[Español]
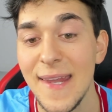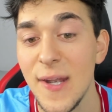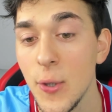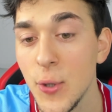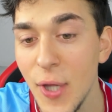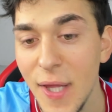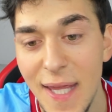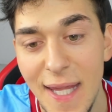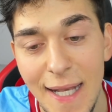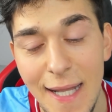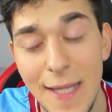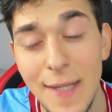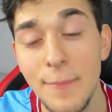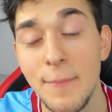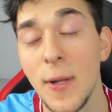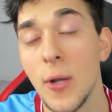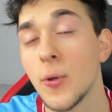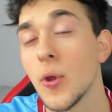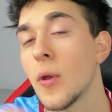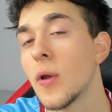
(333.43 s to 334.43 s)
no sé quién es,
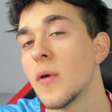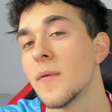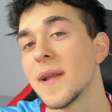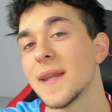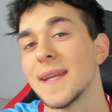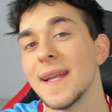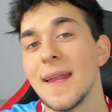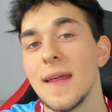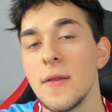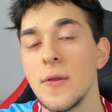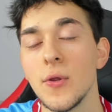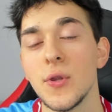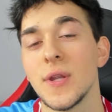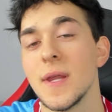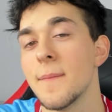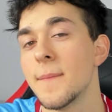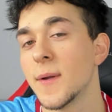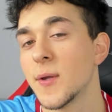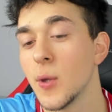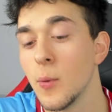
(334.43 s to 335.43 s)
pero todos los brasileños
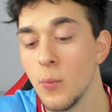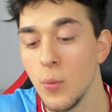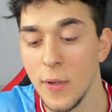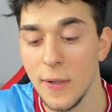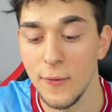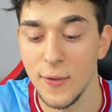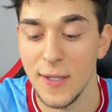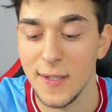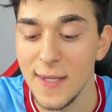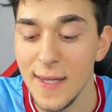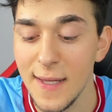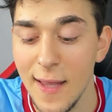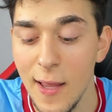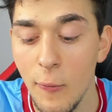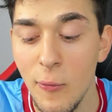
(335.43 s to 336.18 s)
siempre son buenos. Así que